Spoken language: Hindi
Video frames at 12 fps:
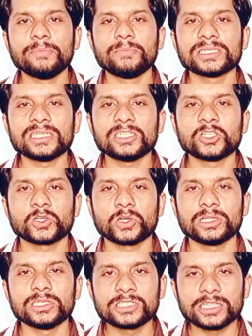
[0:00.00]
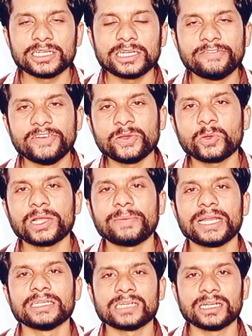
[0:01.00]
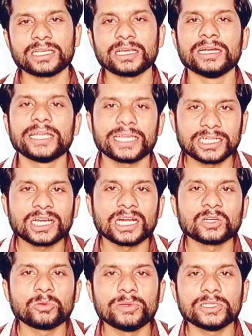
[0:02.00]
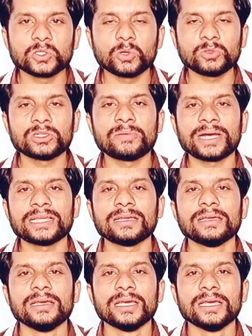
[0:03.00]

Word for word: की मजीद टेक्नोलॉजी से रिलेटेड वीडियो के लिए हमारे चैनल की घंटी के निशान को भी जरूर दबा दें